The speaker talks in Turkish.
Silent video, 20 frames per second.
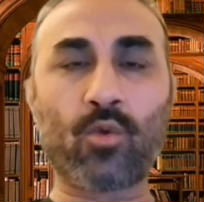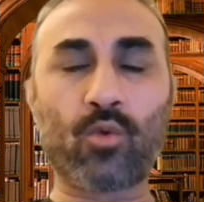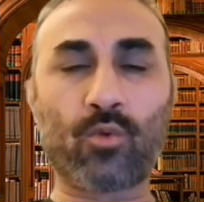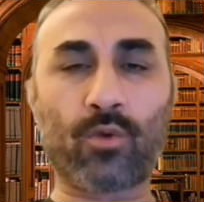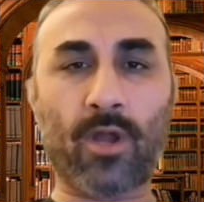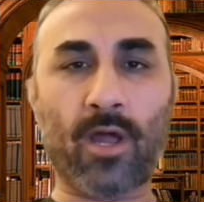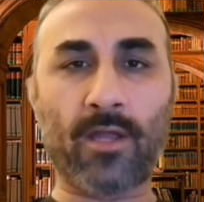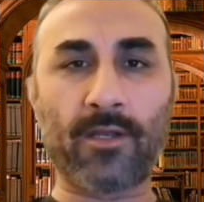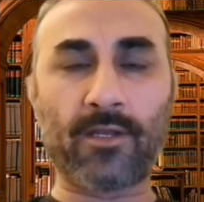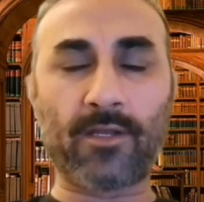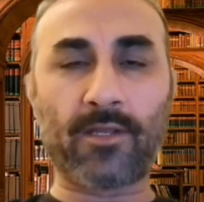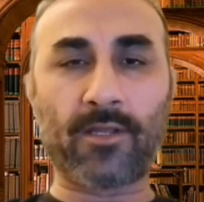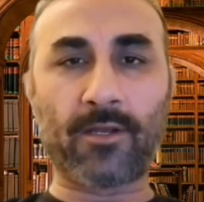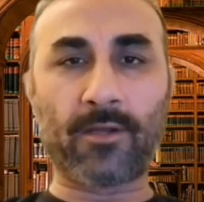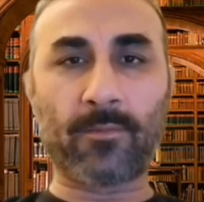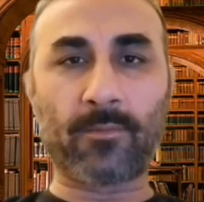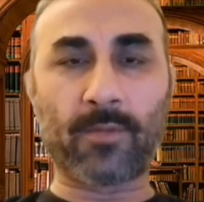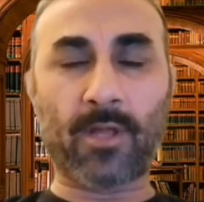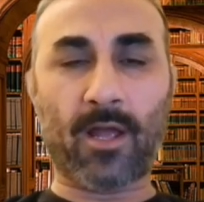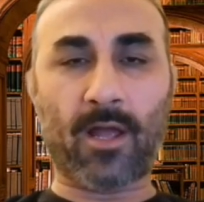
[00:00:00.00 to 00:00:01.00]
Kur'an-ı
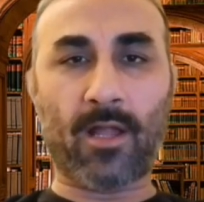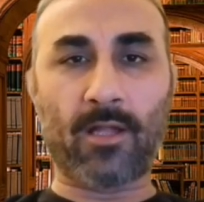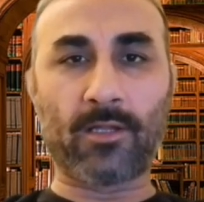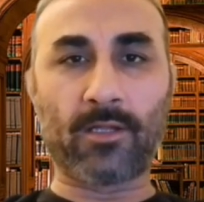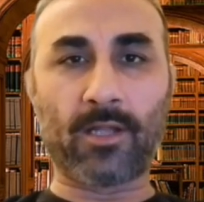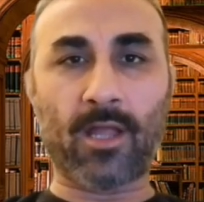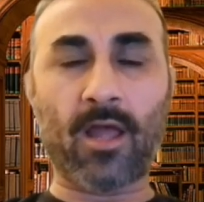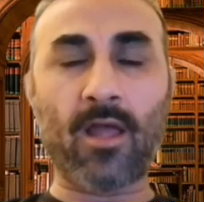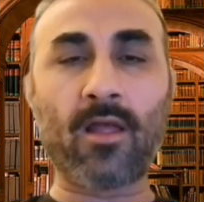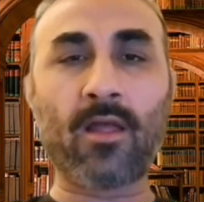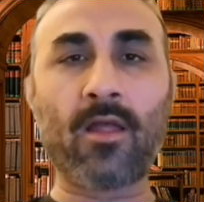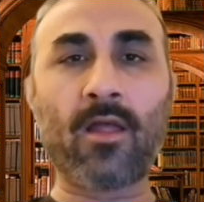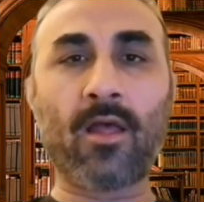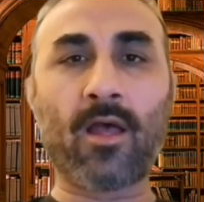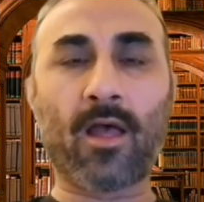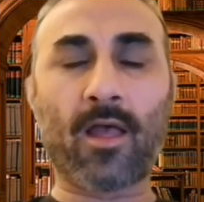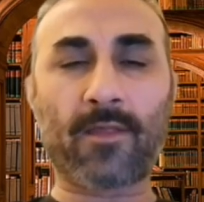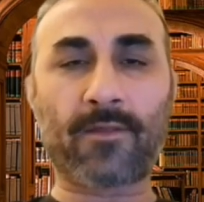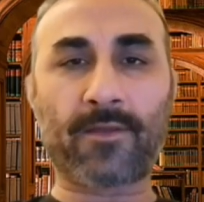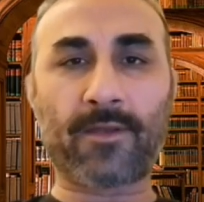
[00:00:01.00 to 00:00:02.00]
Kerim'de Allah
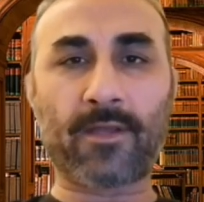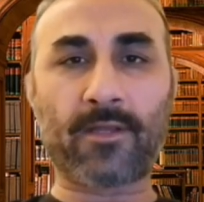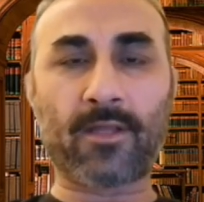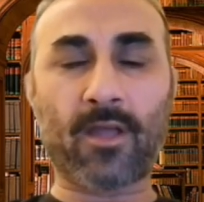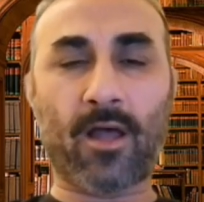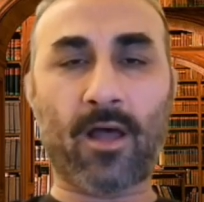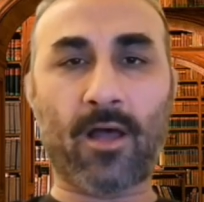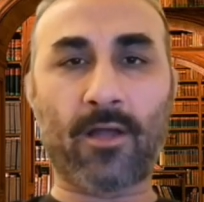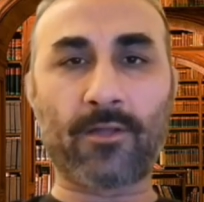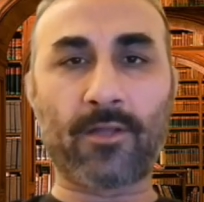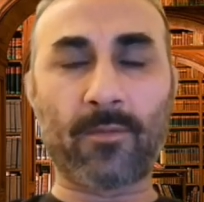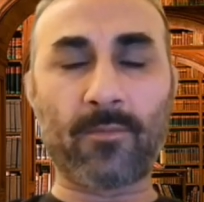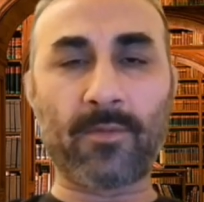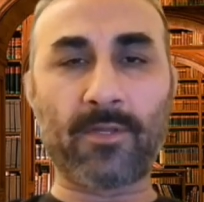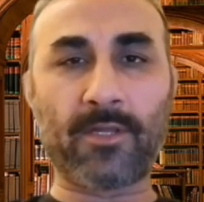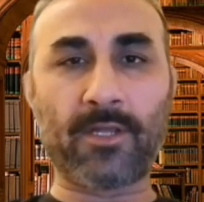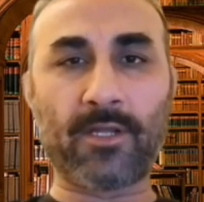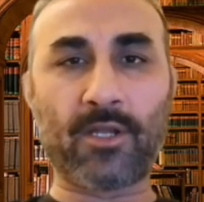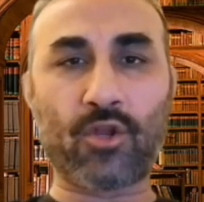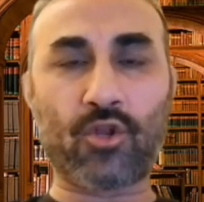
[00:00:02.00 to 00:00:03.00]
Hazreti
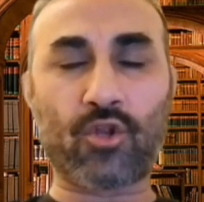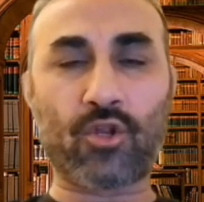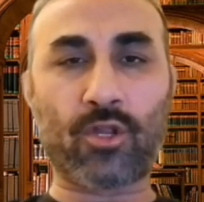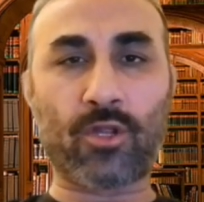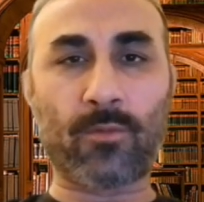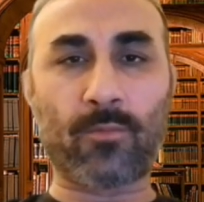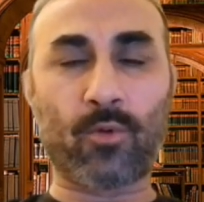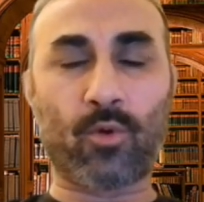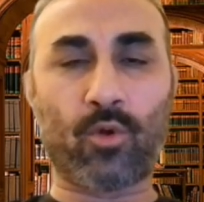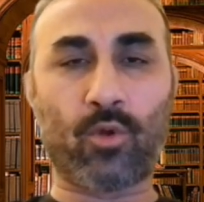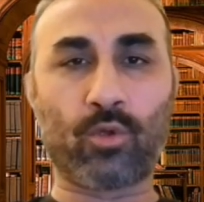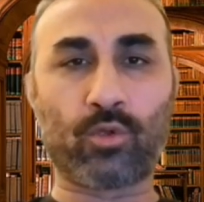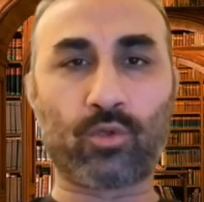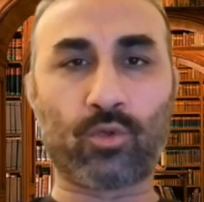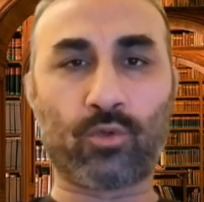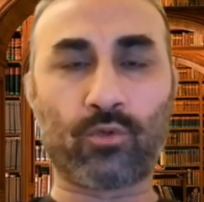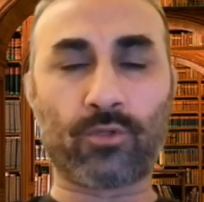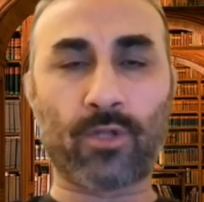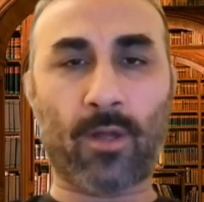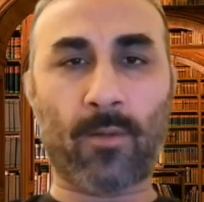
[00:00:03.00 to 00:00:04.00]
Adem'in gelişi gibi
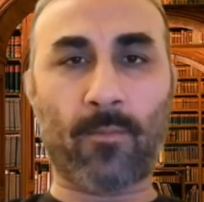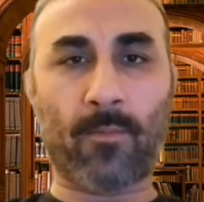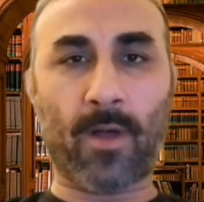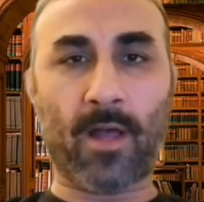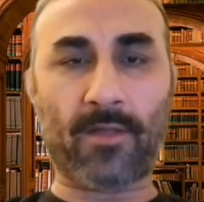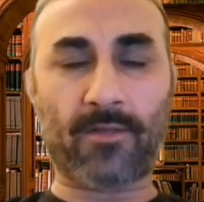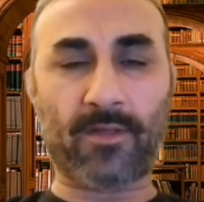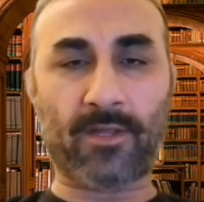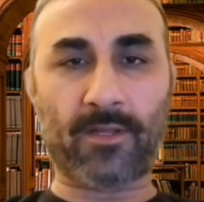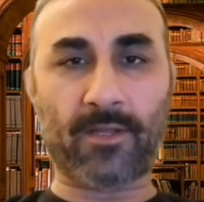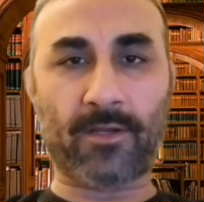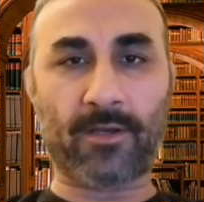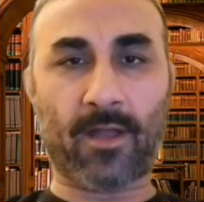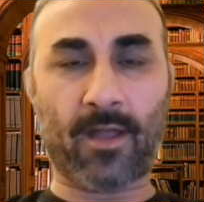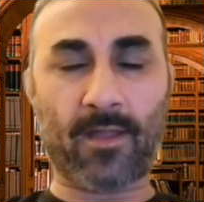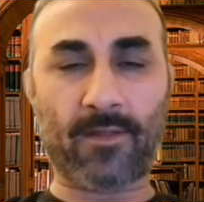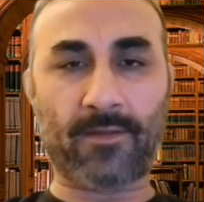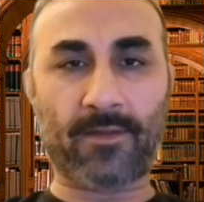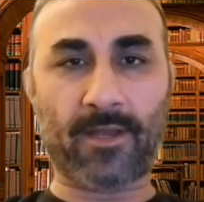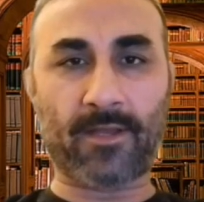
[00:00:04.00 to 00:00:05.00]
olduğundan bahseder
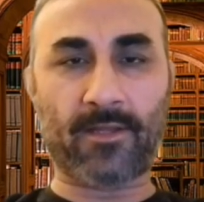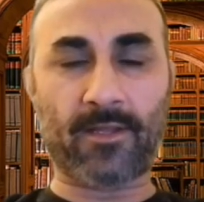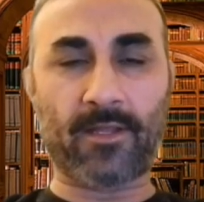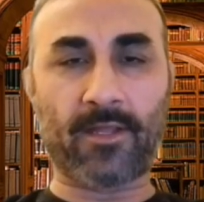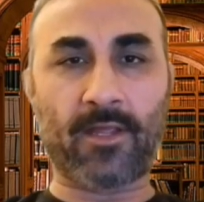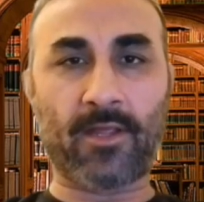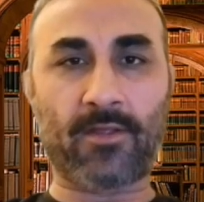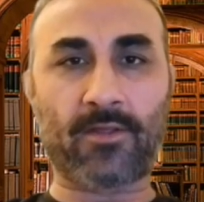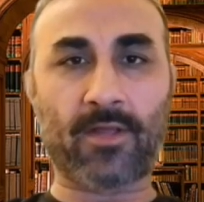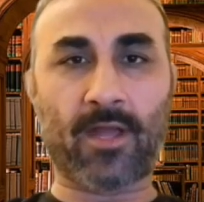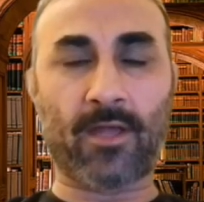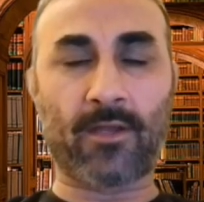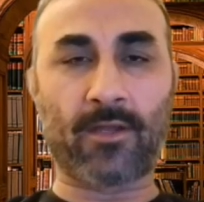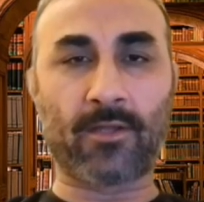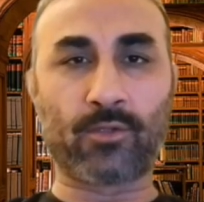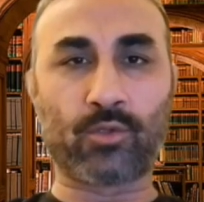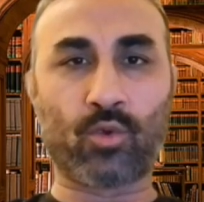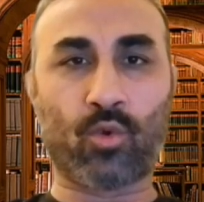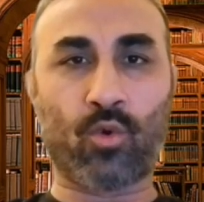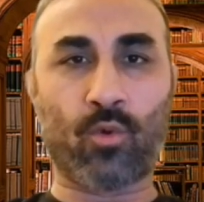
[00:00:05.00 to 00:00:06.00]
Hazreti
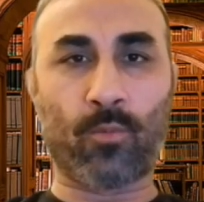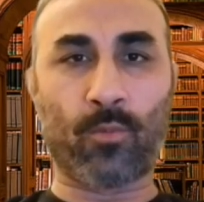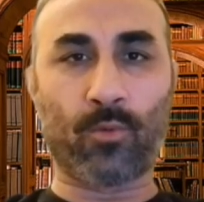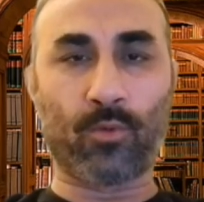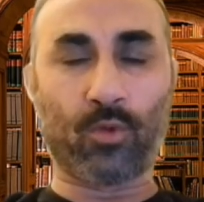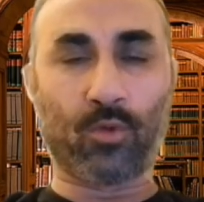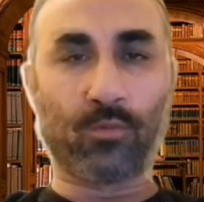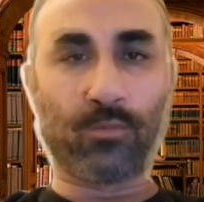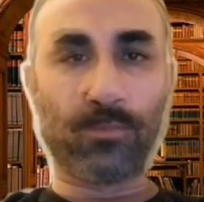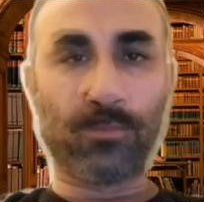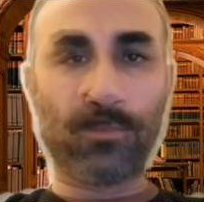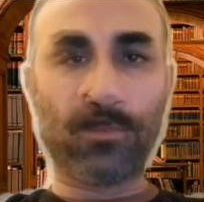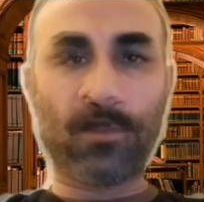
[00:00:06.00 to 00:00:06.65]
İsa'nın doğumunun.